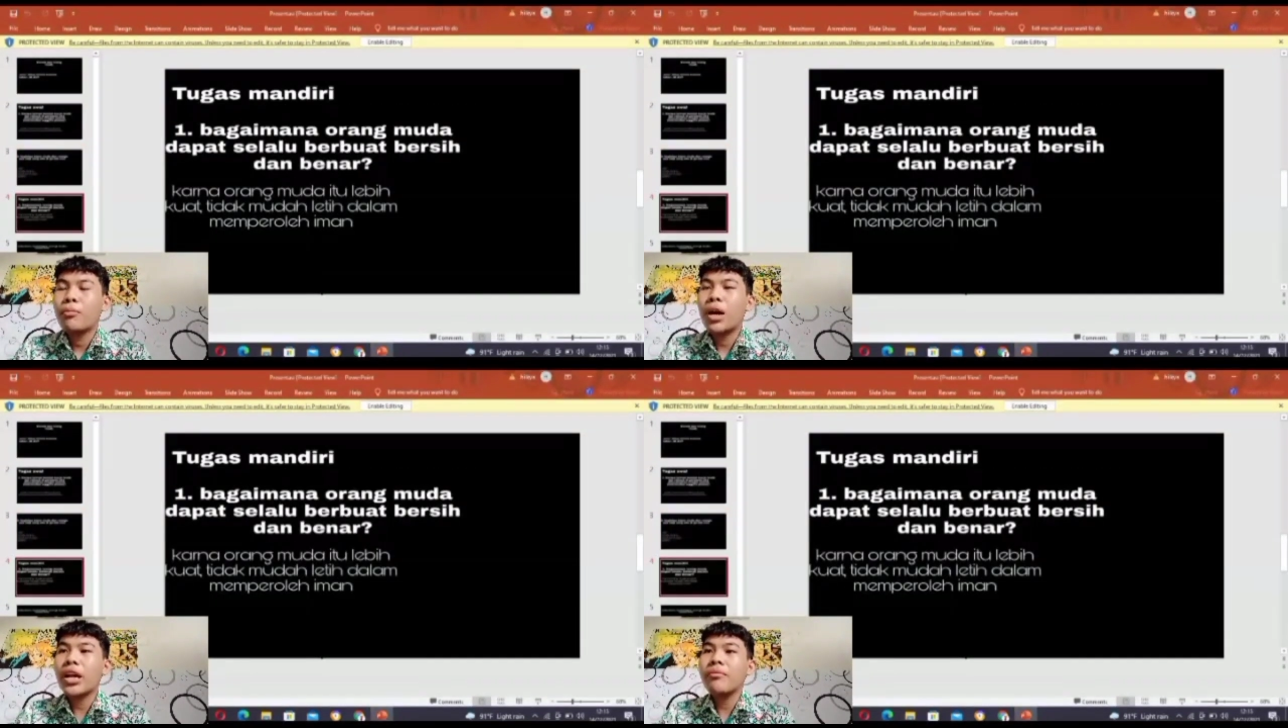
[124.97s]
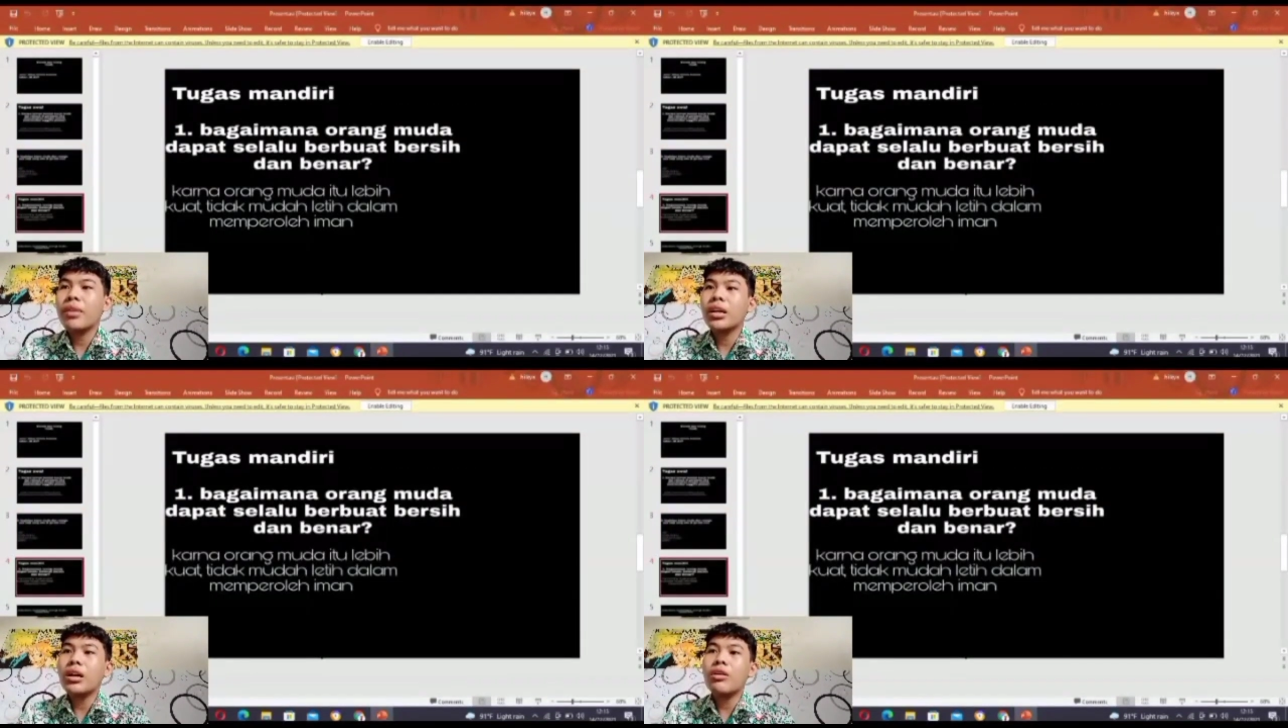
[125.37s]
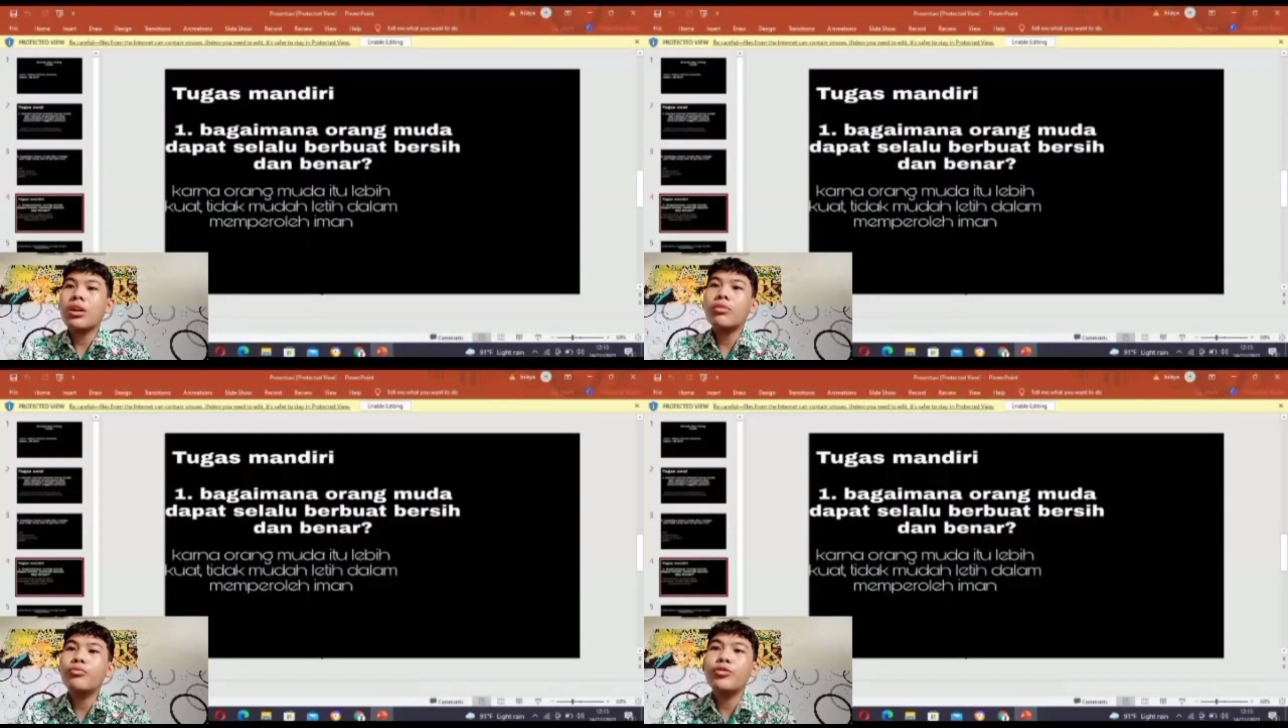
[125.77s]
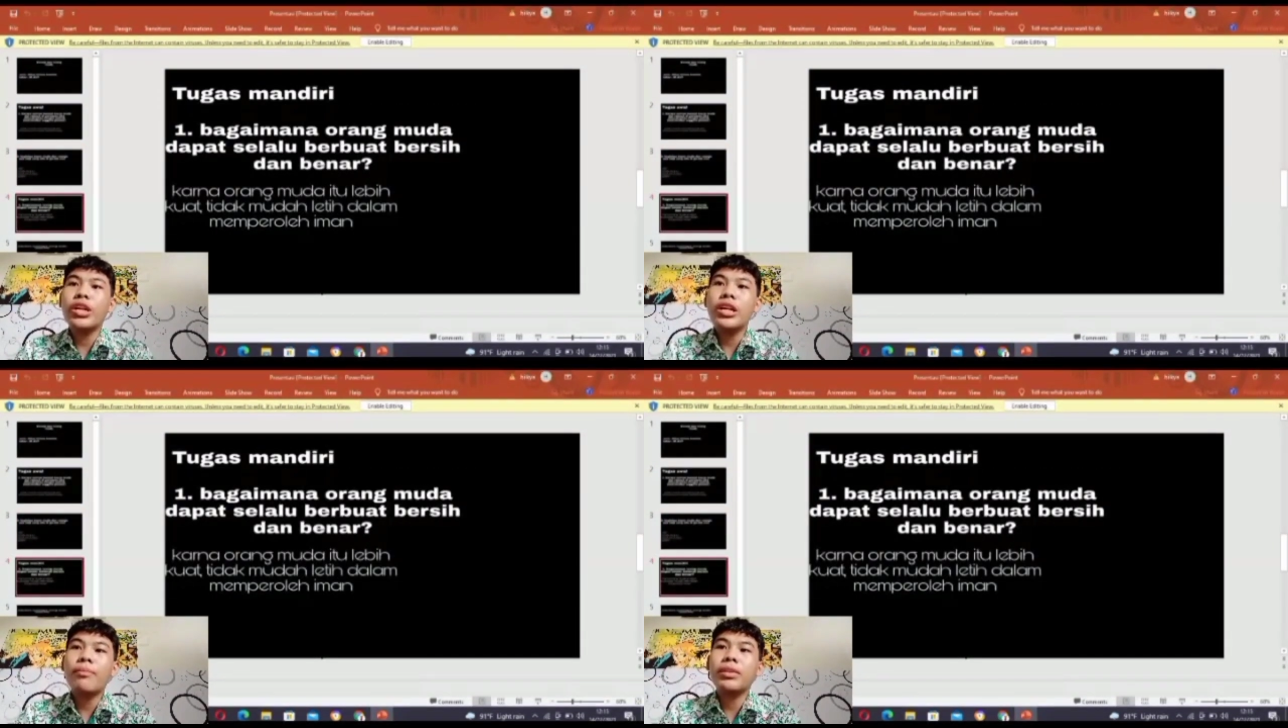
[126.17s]
Bagaimana orang
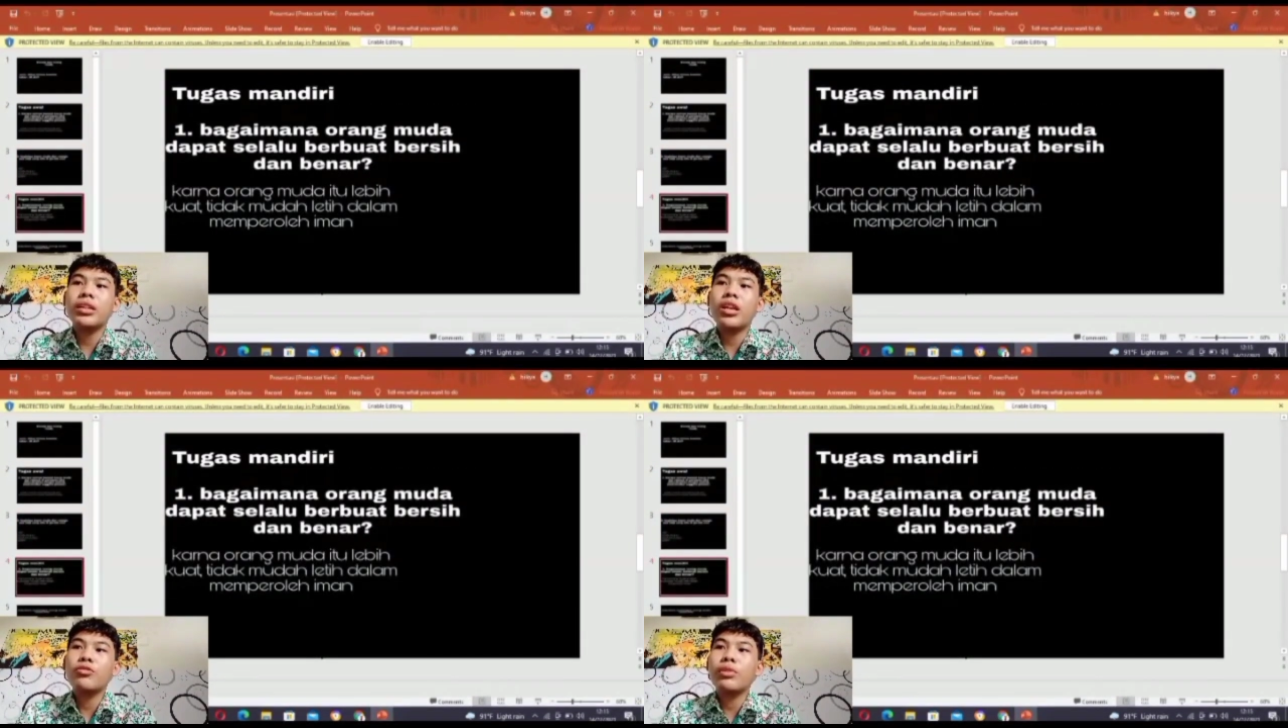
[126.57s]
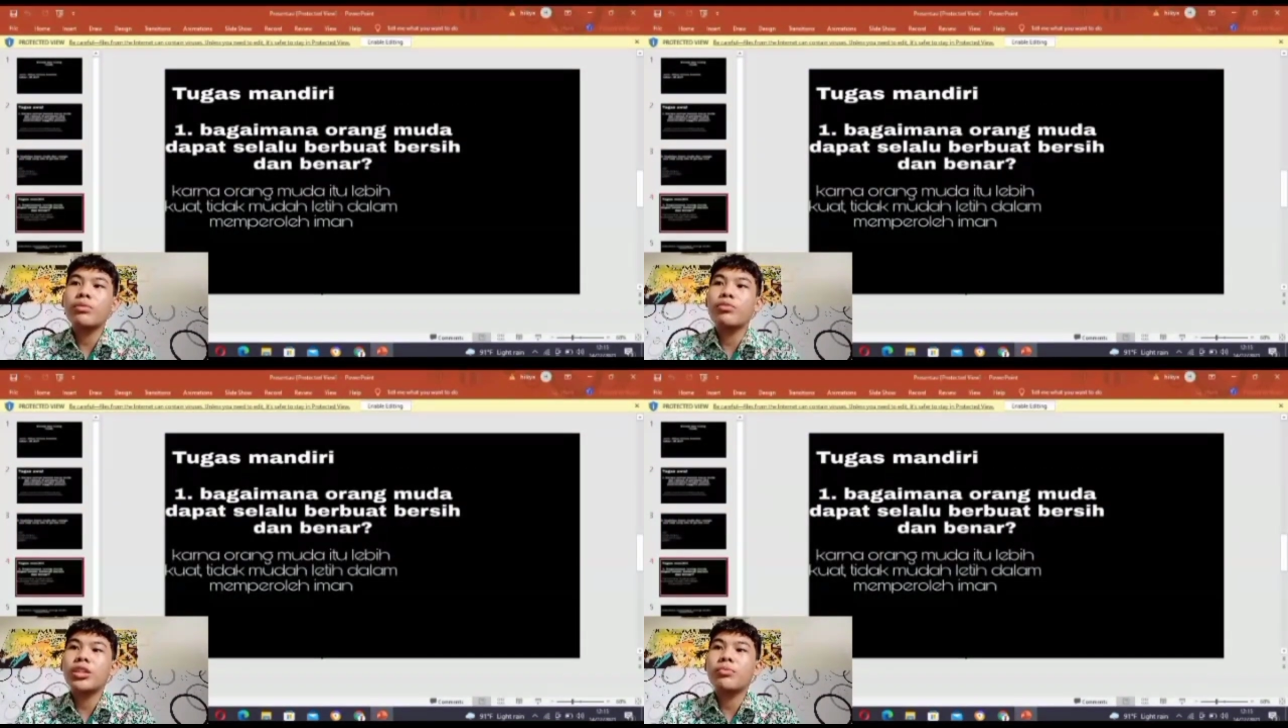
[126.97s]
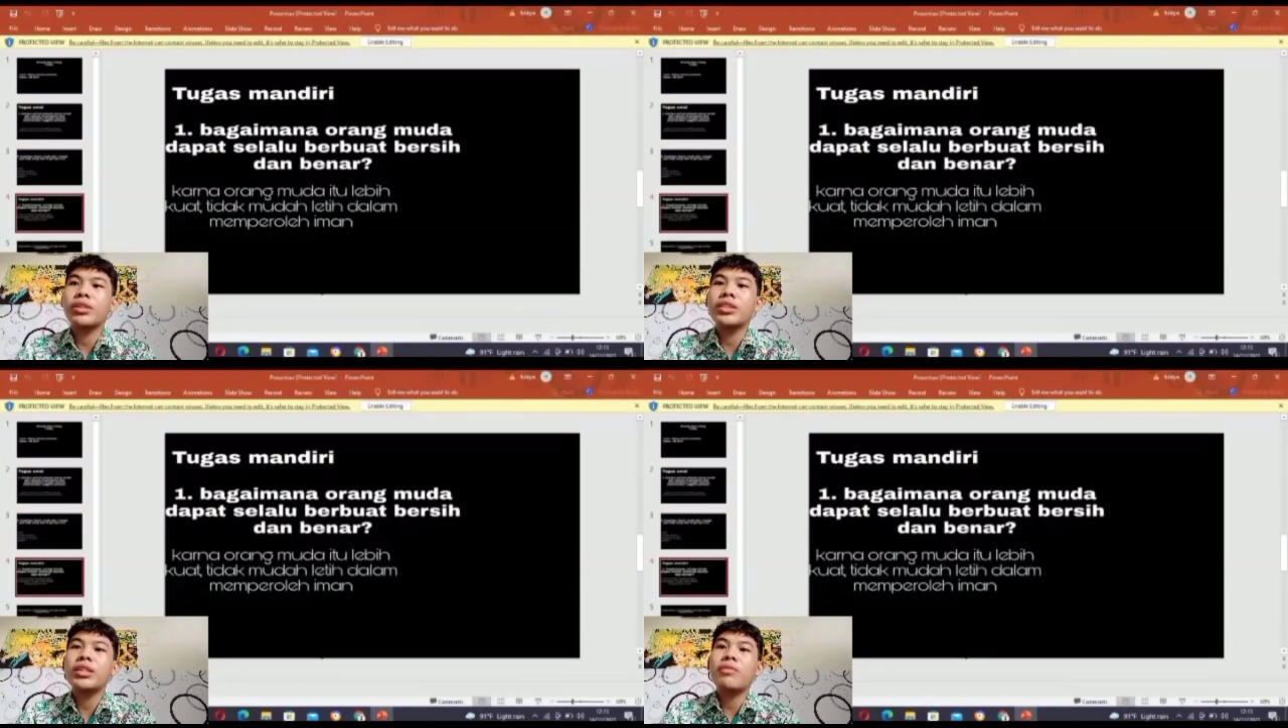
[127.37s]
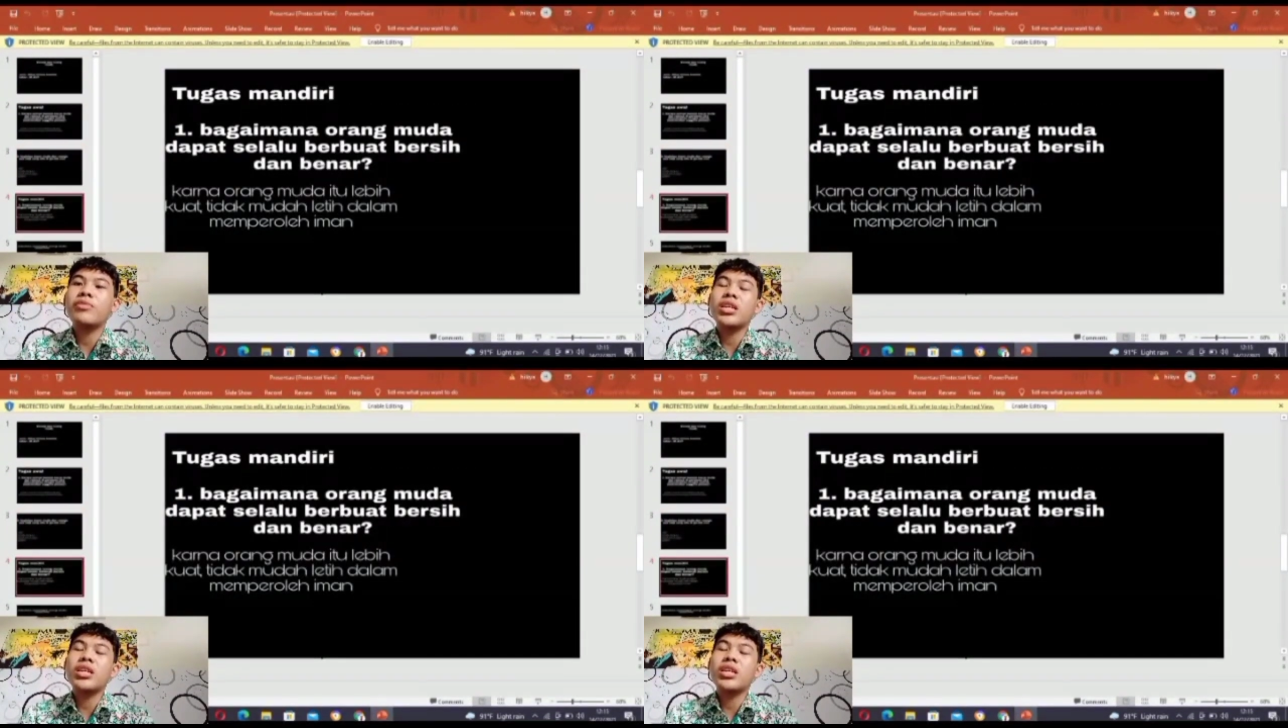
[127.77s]
muda dapat selalu berbuat bersih dan